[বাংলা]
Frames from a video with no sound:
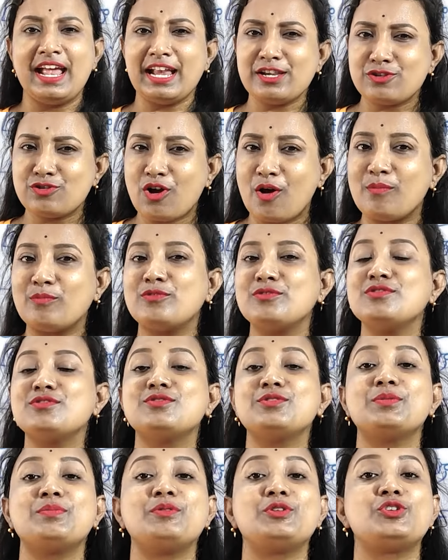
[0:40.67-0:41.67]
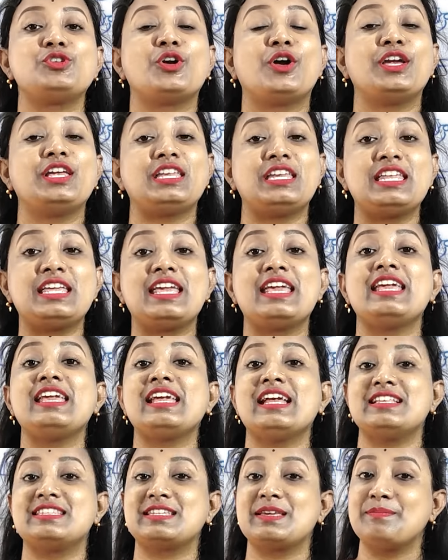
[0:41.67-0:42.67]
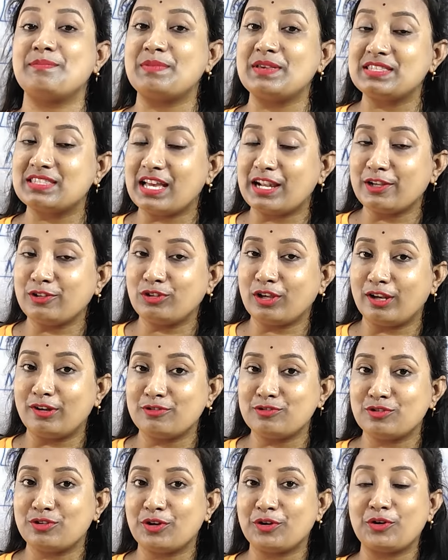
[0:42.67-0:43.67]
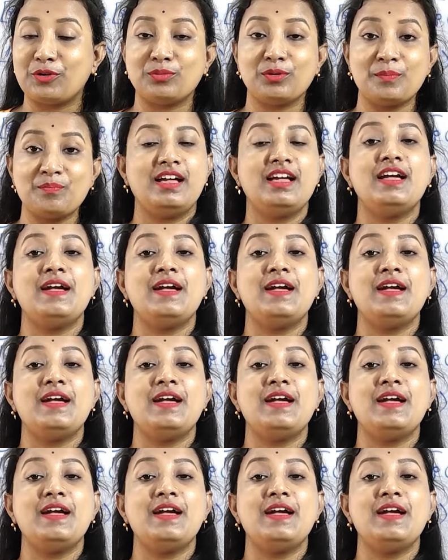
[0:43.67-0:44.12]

এই সমস্ত বিষয় নিয়েই আজকে বিস্তারিত আলোচনা করব